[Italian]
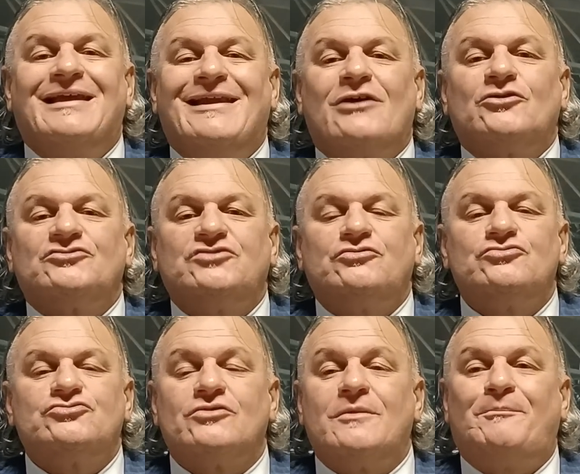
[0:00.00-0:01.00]
la
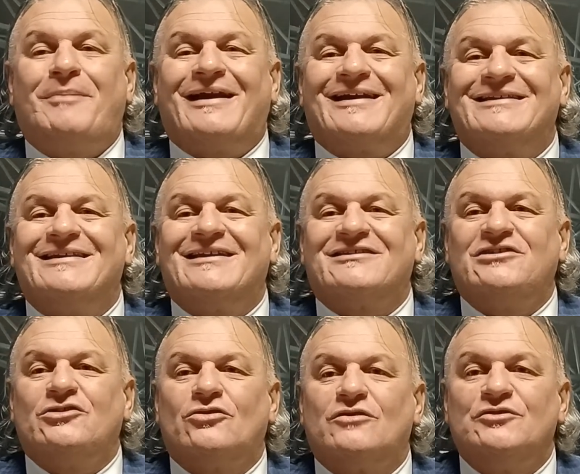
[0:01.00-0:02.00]
Costituzione parla
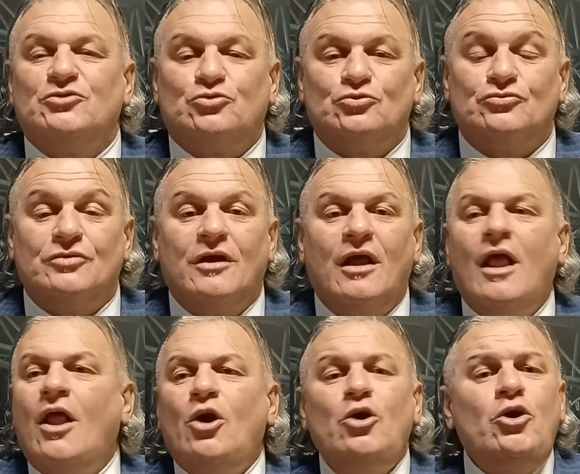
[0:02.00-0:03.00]
dell'articolo 21.
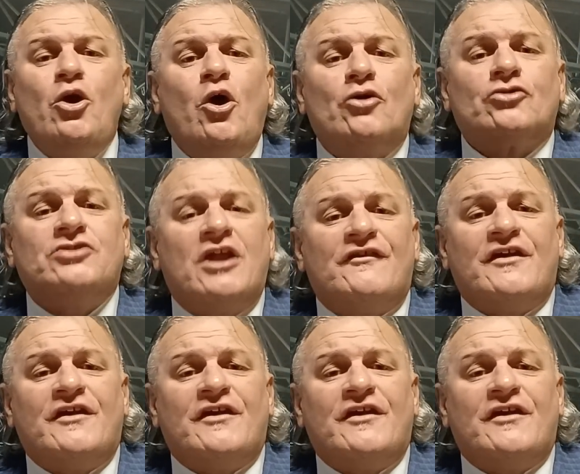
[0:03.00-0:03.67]
L'ordine